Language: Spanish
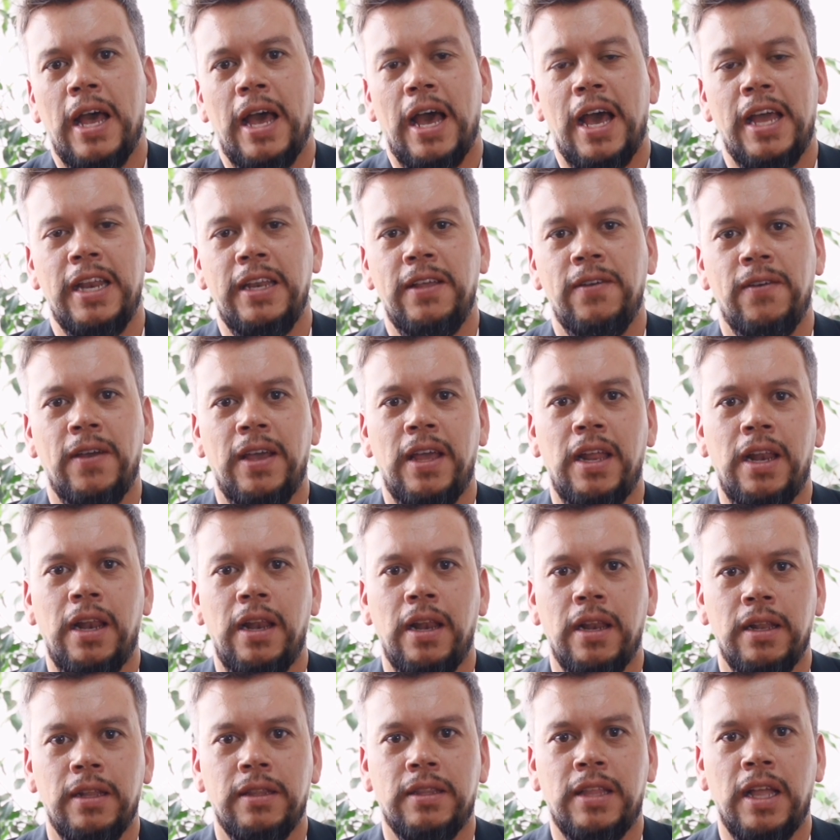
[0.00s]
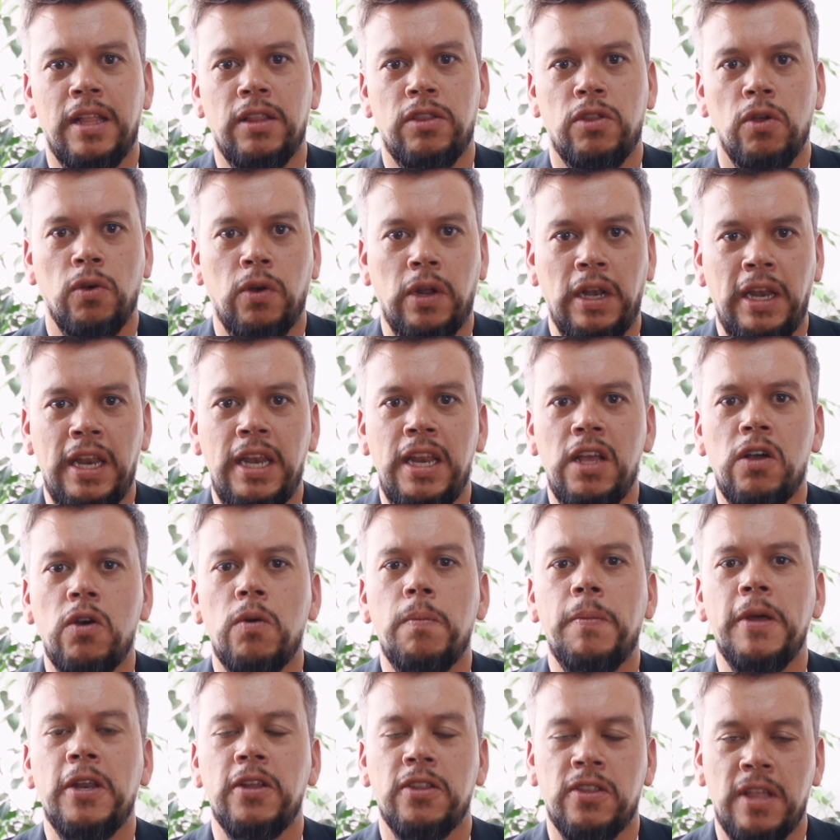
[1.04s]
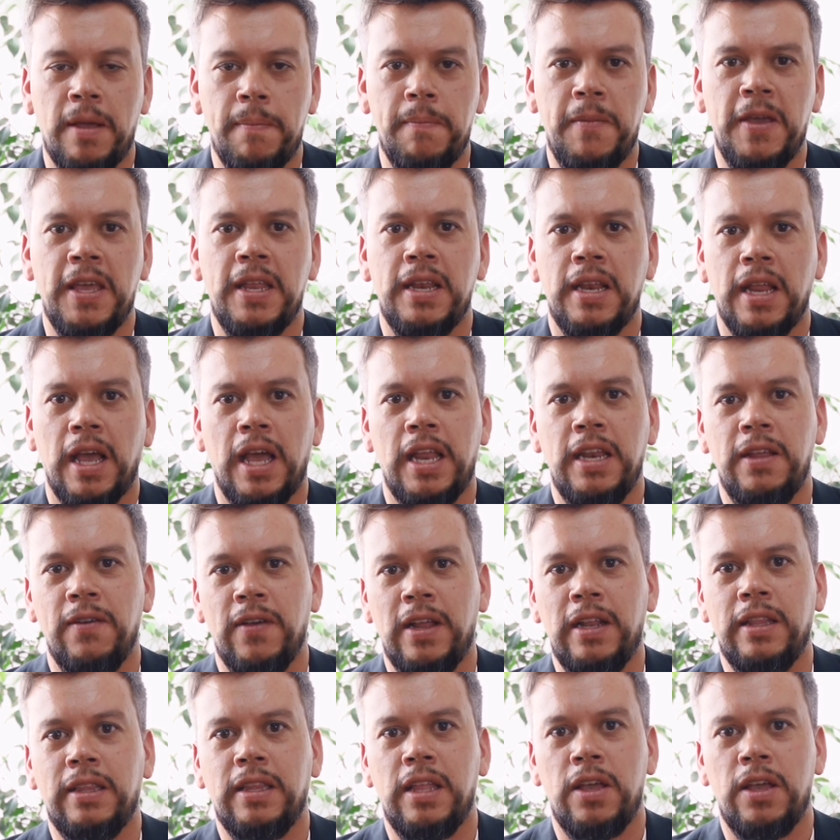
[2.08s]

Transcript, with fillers: a nivel tanto clínico, pero también a nivel